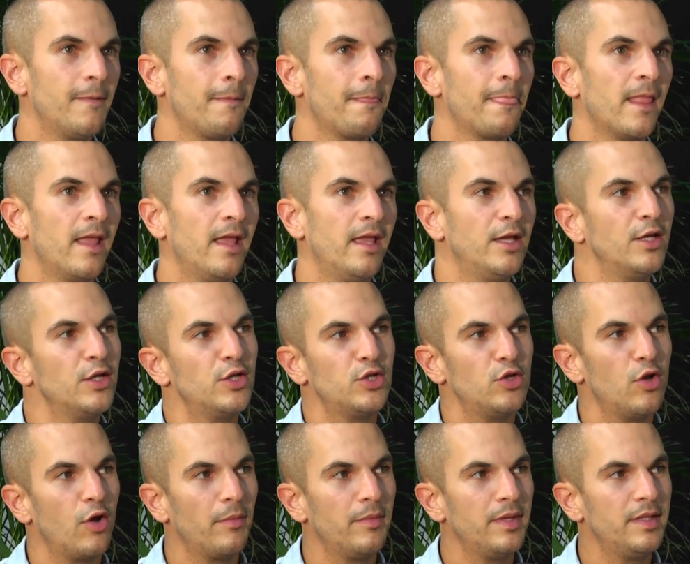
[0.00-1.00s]
Mmh.
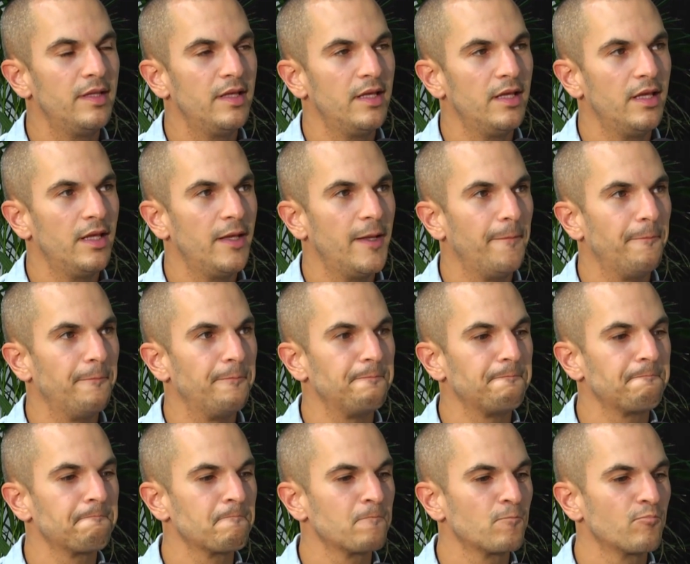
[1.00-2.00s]
Je leur mets des.
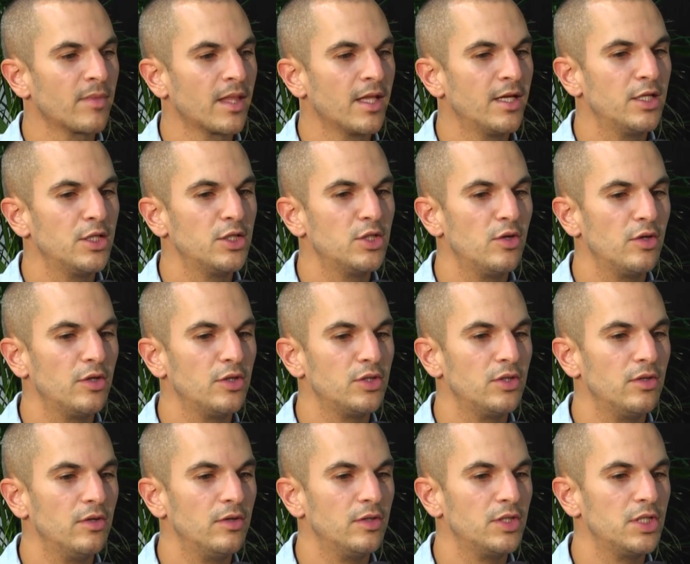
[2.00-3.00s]

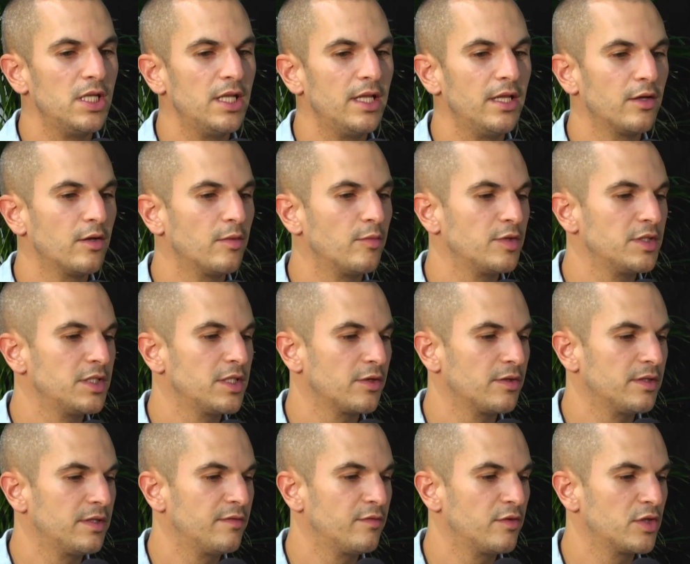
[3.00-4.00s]
Je, les. Comment
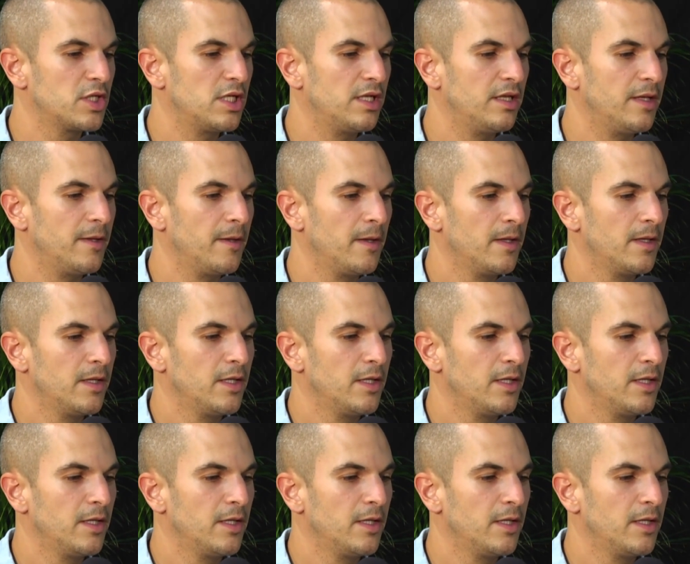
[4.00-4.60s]
dire Des fois, je les.